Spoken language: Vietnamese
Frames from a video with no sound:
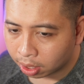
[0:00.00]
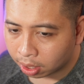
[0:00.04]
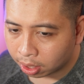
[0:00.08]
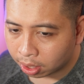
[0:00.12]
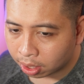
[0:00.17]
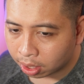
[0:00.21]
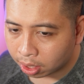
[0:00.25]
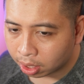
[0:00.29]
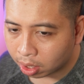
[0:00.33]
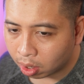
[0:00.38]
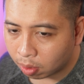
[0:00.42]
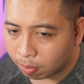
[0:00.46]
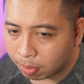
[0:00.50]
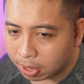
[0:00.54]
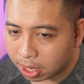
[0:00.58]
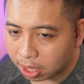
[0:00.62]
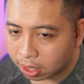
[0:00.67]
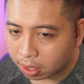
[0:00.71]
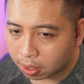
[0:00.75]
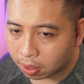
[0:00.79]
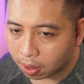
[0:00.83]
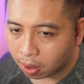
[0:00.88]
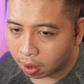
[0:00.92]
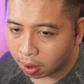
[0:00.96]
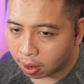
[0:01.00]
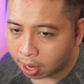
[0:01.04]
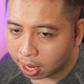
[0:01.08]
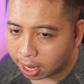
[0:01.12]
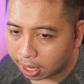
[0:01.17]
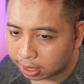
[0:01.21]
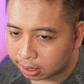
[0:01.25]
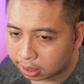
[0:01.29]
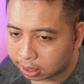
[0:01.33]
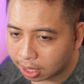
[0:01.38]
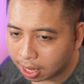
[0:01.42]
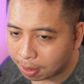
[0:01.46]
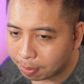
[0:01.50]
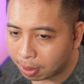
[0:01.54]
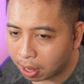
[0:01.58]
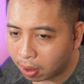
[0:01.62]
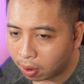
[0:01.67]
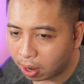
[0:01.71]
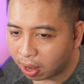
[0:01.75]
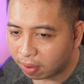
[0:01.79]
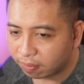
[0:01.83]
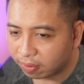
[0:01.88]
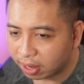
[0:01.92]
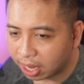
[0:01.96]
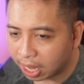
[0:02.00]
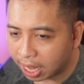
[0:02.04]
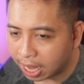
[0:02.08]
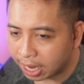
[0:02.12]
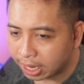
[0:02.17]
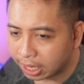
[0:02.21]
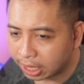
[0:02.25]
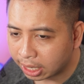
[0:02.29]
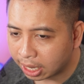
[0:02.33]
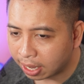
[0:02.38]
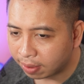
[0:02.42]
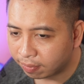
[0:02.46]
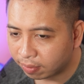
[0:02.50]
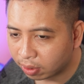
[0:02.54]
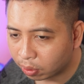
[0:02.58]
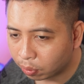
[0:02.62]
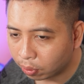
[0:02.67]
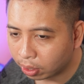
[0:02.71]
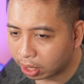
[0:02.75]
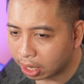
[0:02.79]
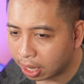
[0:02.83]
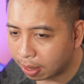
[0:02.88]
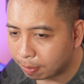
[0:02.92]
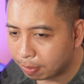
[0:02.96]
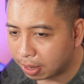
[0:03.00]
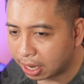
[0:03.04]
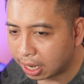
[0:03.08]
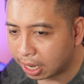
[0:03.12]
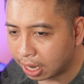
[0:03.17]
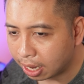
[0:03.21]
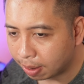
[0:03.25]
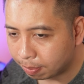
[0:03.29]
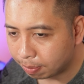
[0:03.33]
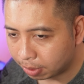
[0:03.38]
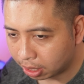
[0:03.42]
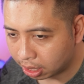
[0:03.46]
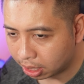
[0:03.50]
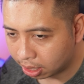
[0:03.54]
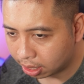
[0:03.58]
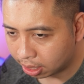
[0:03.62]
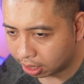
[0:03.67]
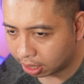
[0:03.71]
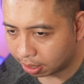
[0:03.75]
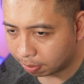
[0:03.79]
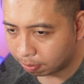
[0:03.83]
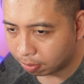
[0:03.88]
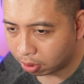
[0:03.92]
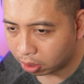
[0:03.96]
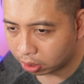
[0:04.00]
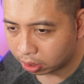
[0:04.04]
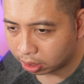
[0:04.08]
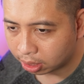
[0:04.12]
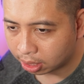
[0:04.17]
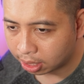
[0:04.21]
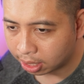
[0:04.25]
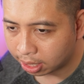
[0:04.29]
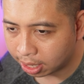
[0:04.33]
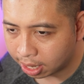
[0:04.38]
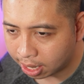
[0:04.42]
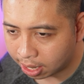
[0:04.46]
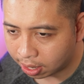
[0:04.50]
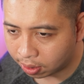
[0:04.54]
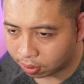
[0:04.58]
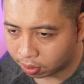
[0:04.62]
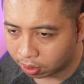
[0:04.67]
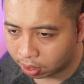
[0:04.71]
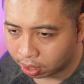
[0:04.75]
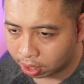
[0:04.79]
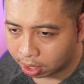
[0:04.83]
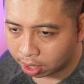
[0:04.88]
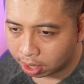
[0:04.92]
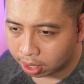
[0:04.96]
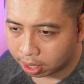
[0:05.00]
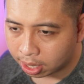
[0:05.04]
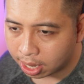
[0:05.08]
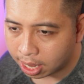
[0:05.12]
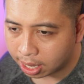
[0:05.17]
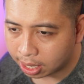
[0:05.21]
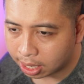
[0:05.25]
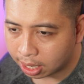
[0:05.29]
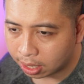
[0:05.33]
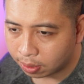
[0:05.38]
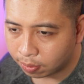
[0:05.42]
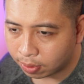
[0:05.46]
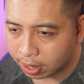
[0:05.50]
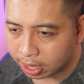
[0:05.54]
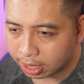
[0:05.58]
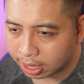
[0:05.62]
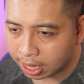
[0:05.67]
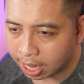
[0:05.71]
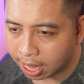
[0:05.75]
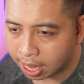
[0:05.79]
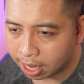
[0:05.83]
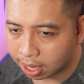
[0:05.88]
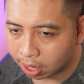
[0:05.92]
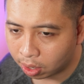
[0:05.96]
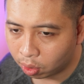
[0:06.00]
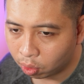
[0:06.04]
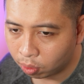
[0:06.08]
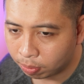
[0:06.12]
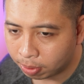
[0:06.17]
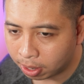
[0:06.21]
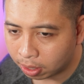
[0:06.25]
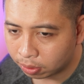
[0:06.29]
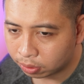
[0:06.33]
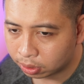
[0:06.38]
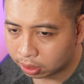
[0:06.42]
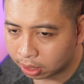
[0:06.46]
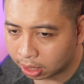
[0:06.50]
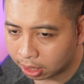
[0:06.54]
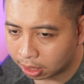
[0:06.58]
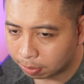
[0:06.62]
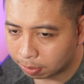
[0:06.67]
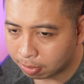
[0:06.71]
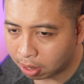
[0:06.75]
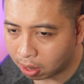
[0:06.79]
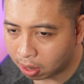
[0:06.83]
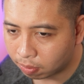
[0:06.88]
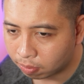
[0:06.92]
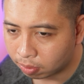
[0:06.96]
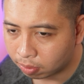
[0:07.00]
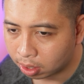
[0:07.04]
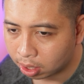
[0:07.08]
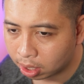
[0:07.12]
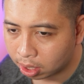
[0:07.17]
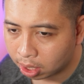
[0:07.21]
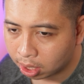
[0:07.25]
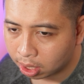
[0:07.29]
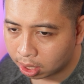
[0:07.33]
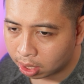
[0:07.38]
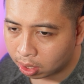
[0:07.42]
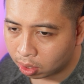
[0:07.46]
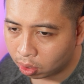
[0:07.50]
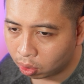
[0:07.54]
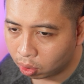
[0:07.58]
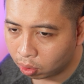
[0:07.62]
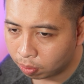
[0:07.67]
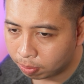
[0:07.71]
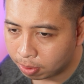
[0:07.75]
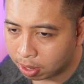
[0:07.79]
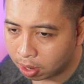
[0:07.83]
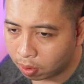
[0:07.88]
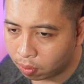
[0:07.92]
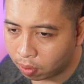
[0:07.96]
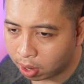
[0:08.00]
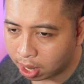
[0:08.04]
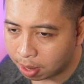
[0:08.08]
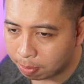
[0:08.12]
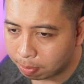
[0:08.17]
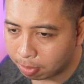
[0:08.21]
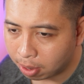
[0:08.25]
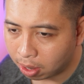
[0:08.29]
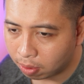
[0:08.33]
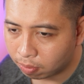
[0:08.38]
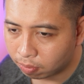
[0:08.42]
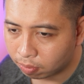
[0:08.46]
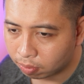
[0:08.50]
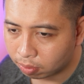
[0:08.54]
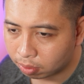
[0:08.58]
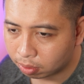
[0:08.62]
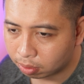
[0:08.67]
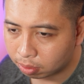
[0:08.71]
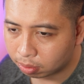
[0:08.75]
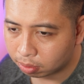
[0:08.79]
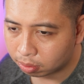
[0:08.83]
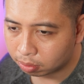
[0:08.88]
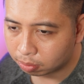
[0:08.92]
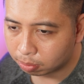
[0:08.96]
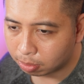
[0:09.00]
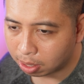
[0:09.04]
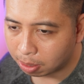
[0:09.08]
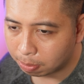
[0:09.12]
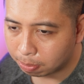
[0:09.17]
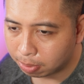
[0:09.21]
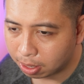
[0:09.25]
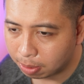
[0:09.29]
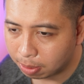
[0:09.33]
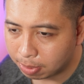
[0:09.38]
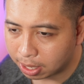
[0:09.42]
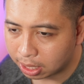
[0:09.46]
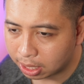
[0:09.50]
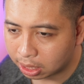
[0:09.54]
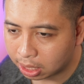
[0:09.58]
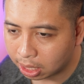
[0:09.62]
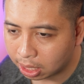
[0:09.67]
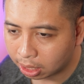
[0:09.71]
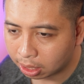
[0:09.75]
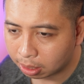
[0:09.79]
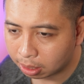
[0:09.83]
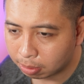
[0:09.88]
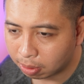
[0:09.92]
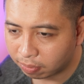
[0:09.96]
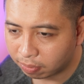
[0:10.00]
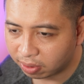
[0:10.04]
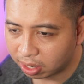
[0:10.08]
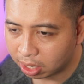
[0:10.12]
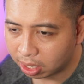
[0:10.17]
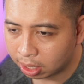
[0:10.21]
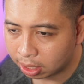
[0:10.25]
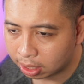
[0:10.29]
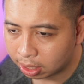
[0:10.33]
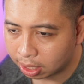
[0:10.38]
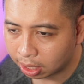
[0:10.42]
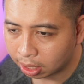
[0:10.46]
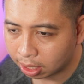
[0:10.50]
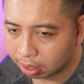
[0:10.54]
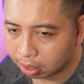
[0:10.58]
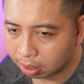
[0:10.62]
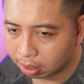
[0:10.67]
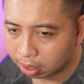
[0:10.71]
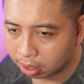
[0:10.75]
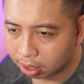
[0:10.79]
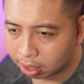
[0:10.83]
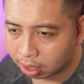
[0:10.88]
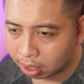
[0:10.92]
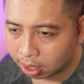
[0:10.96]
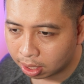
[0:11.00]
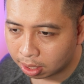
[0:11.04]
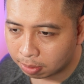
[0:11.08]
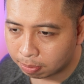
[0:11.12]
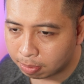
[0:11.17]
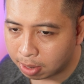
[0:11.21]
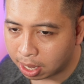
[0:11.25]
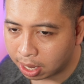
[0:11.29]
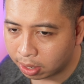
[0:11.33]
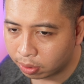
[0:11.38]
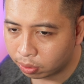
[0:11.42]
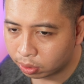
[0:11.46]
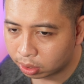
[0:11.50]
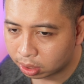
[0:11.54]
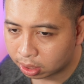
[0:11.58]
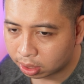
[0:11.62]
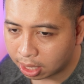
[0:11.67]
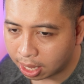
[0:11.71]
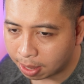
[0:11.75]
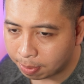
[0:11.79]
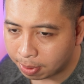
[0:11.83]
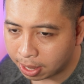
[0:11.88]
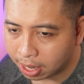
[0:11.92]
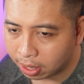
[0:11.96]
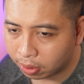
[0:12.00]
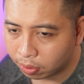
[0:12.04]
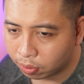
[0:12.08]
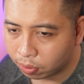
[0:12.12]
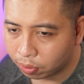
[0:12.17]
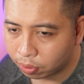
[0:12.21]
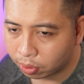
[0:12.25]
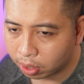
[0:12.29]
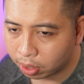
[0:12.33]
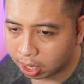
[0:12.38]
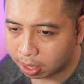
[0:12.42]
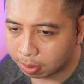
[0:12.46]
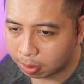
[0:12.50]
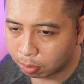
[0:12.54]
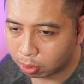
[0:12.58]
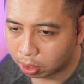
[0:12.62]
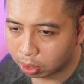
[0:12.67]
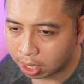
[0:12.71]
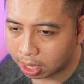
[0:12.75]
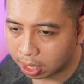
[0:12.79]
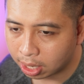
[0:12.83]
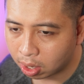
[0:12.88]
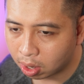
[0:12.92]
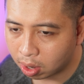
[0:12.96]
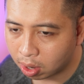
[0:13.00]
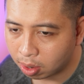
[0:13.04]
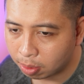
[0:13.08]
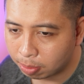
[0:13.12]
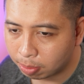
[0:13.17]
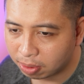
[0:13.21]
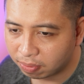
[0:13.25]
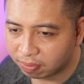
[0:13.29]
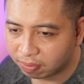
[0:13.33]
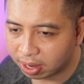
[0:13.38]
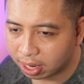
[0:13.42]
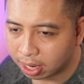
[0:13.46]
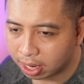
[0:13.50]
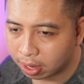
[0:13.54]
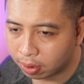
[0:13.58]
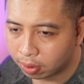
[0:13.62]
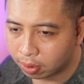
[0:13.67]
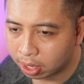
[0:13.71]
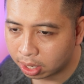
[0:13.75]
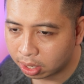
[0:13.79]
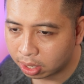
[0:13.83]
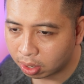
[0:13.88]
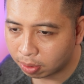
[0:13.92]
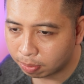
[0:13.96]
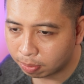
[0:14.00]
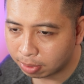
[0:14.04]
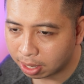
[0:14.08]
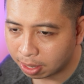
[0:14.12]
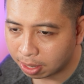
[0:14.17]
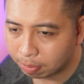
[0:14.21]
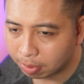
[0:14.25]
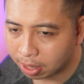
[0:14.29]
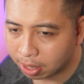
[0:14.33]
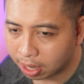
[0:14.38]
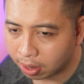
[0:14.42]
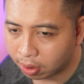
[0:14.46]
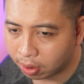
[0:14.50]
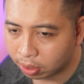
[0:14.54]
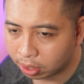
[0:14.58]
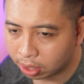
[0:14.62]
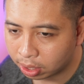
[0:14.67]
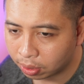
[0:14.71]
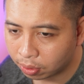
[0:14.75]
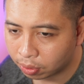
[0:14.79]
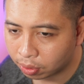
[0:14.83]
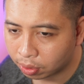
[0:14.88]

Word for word: Gấu bự có hỏi là Staff Outlast V2 đi kèm với QK75N nên mod như thế nào? Đã cân quay thẳng, loop housing mỏng, loop đầu quay mỏng bằng permatech mà vẫn hơi tích. Và nút Staff 2U để một ngày gõ mới phát đầu hơi nhóp nhép khá khó chịu.